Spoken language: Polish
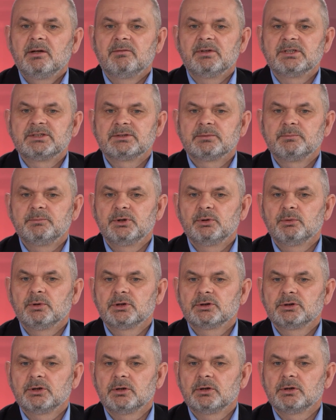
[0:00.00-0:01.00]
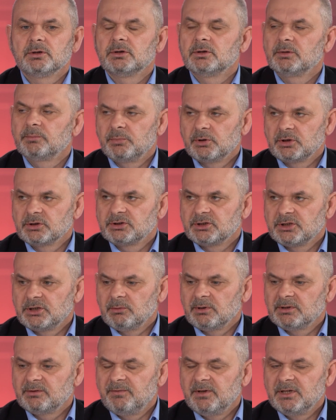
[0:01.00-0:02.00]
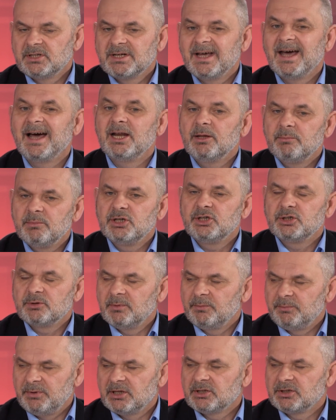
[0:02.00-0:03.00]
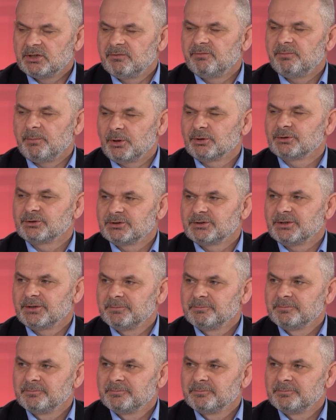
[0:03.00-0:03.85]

Więc było to e, prostsze i łatwiejsze, ale byliśmy pierwsi w Polsce.